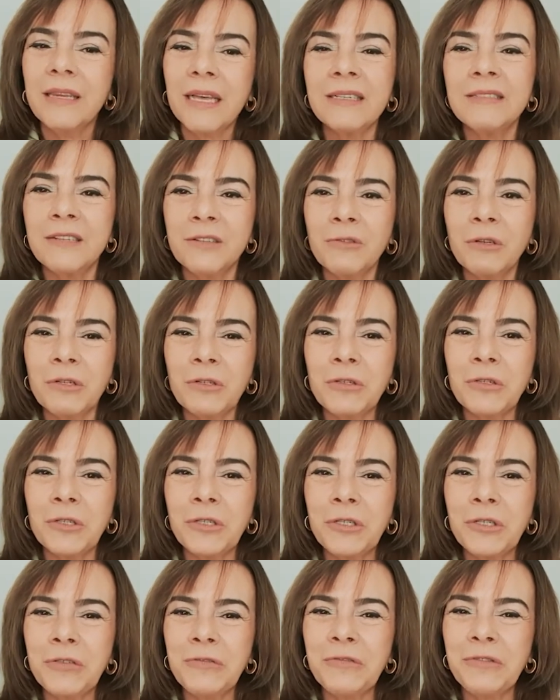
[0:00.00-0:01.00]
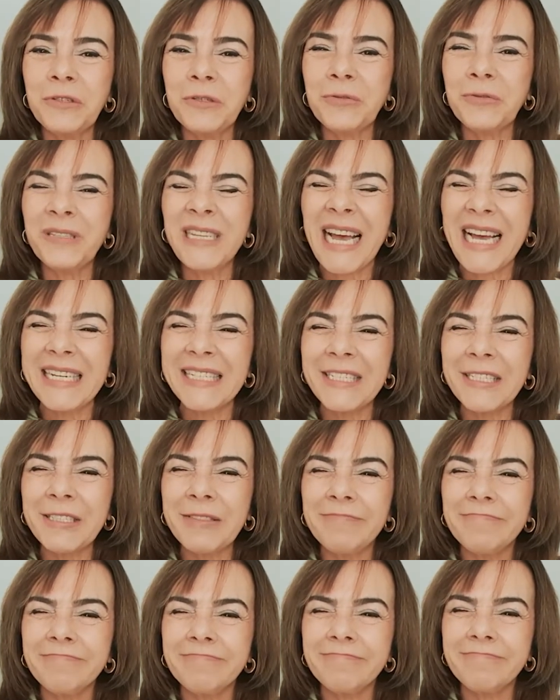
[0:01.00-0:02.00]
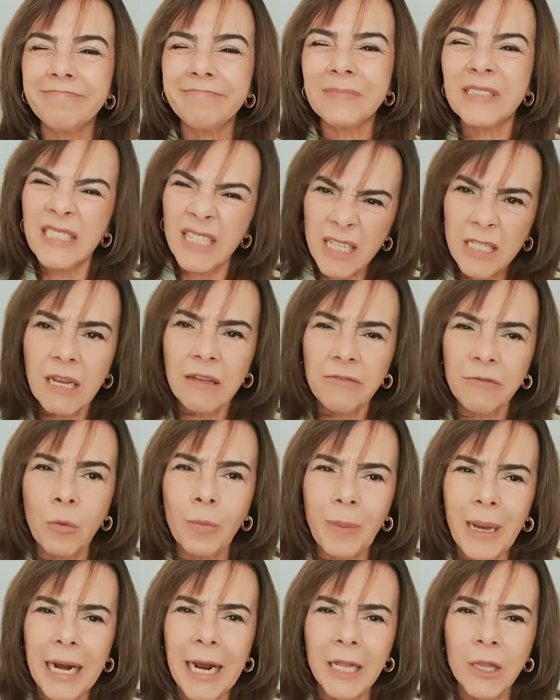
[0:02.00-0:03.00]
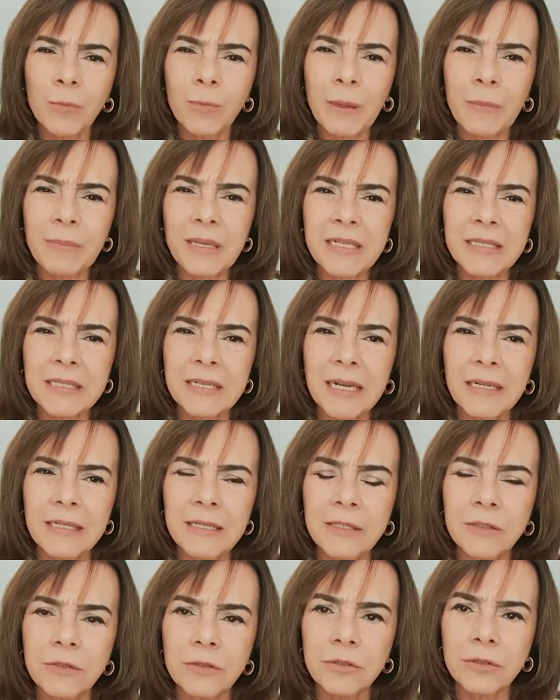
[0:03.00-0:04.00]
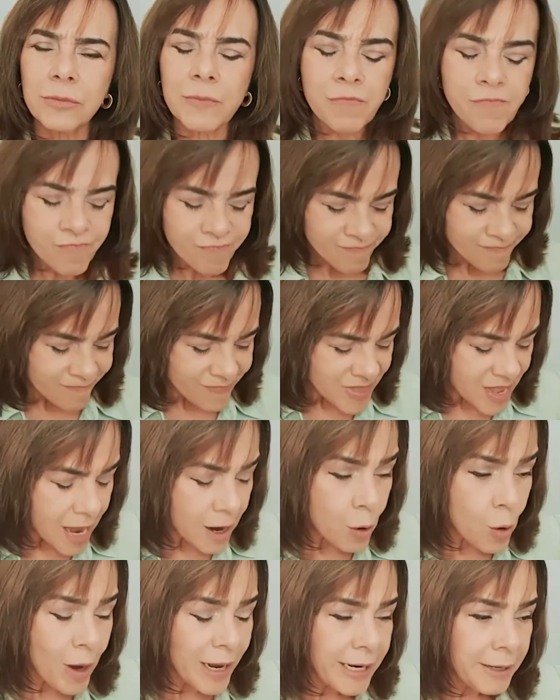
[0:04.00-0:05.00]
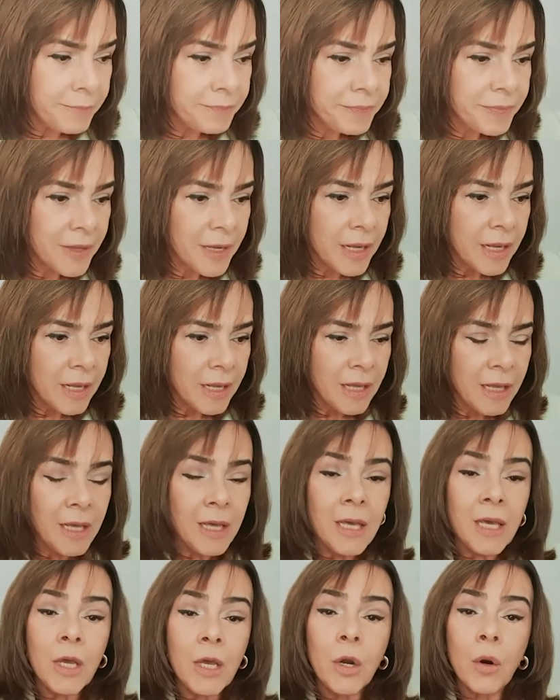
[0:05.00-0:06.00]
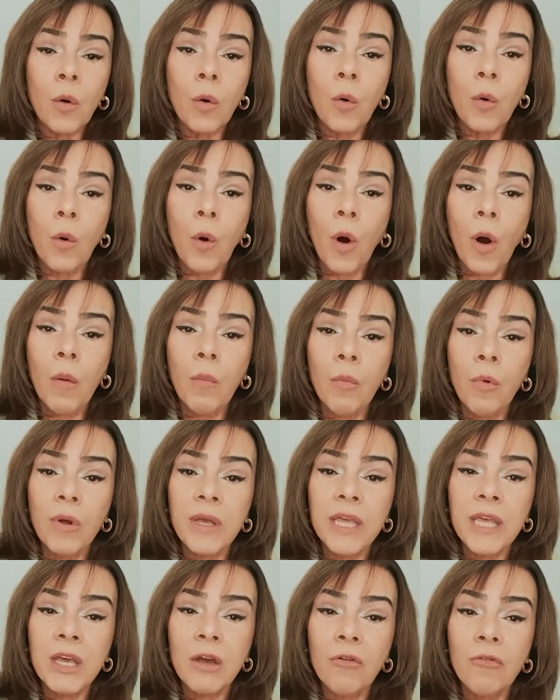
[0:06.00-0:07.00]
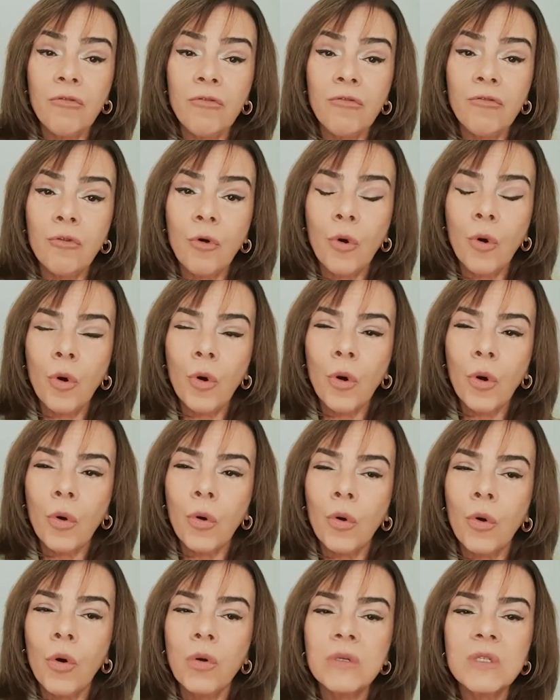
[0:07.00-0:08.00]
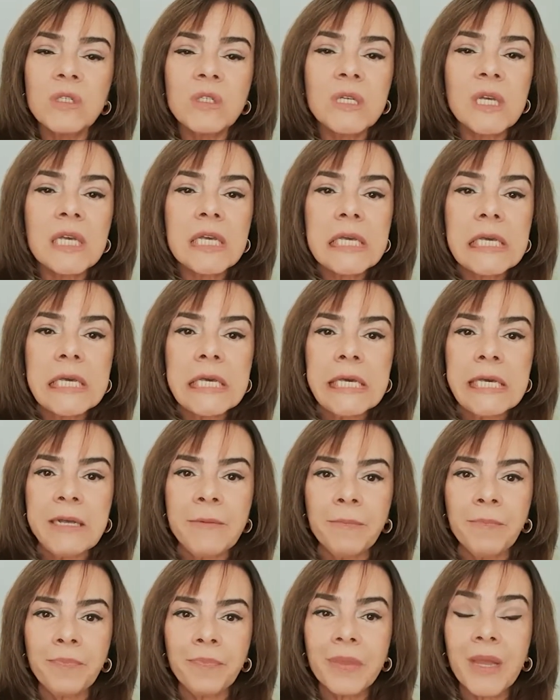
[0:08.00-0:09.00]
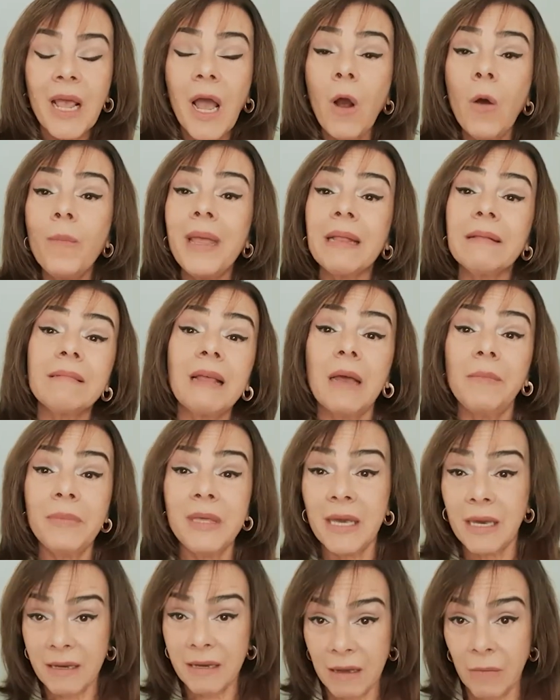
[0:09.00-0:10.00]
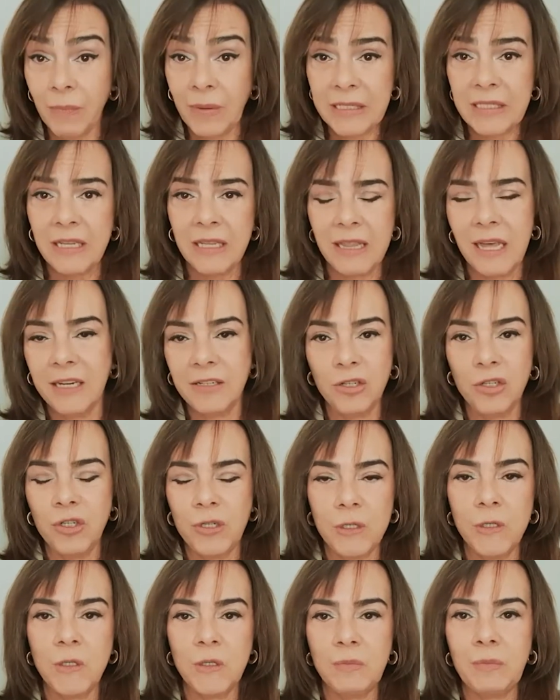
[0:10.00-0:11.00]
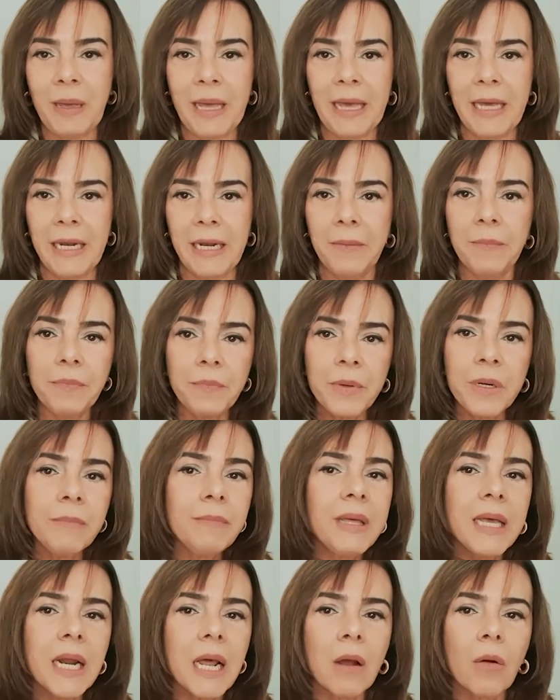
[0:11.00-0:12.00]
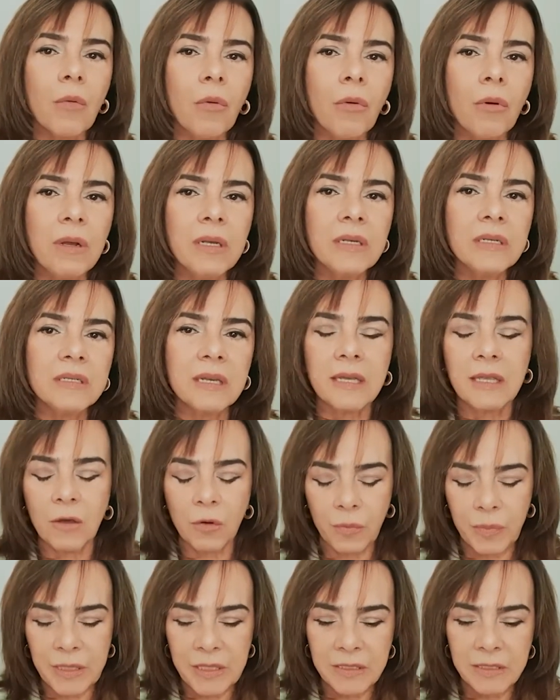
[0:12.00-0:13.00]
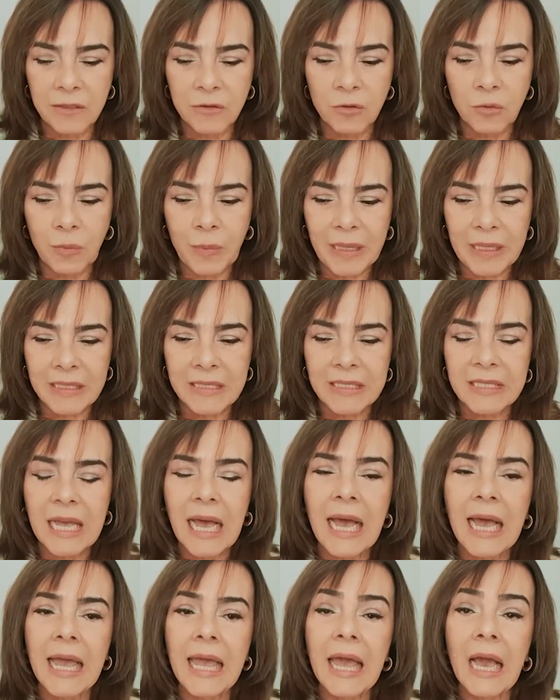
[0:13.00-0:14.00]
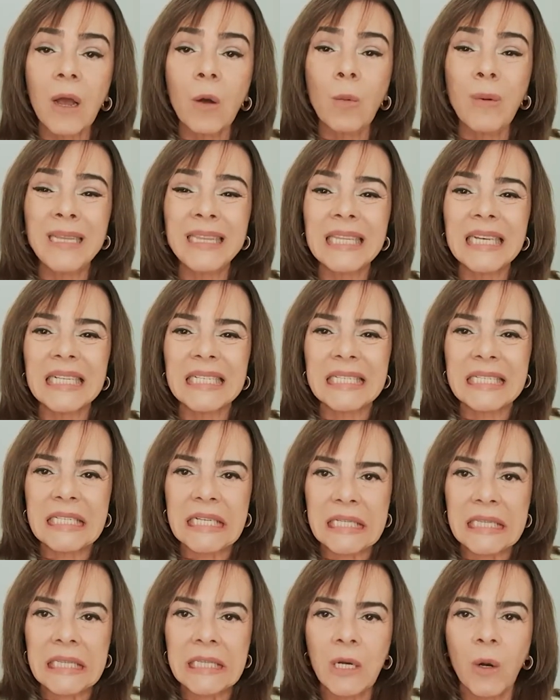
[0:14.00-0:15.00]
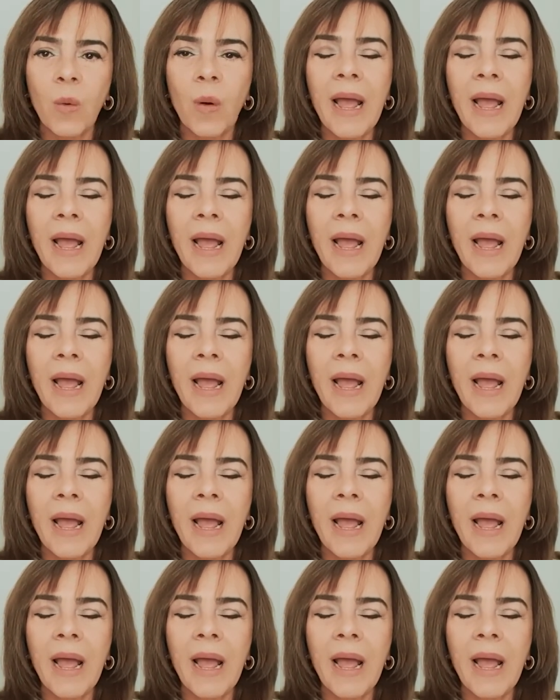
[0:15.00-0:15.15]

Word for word: situações de dificuldade. Vocês já haviam parado para pensar nisso? Agora, como que eu vou conseguir aumentar minha capacidade de espera? Primeira coisa que eu preciso pensar é a quantas andam